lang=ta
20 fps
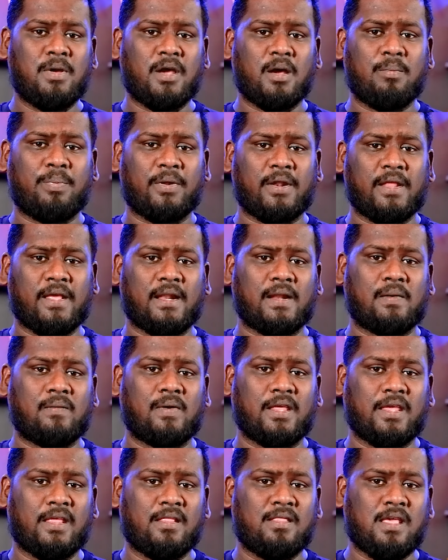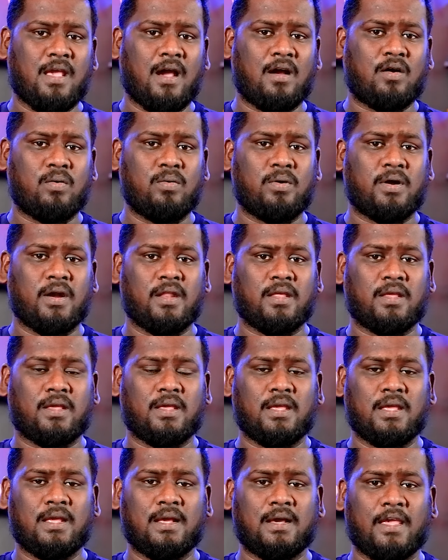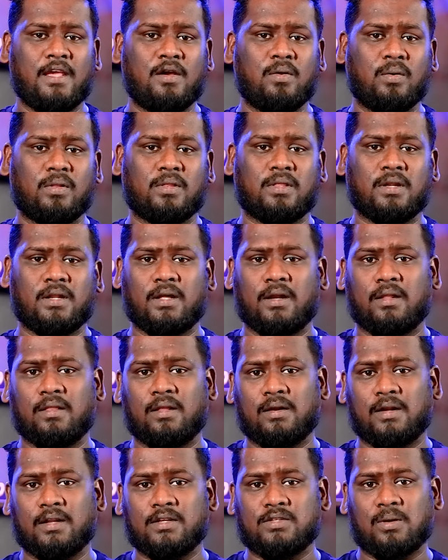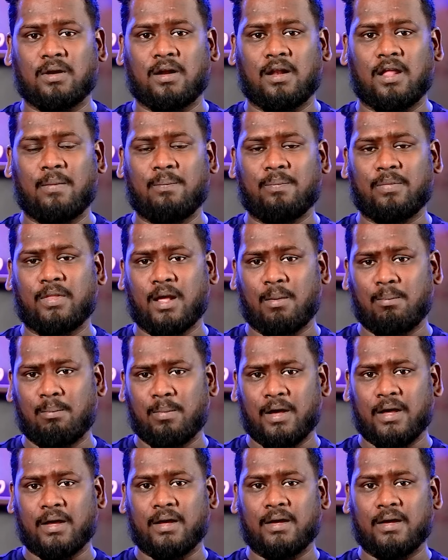மிகப்பெரிய அளவில் இந்தியா கூட்டணிக்கு கை கொடுத்திருக்கிறது என்றே சொல்லலாம் நம்ம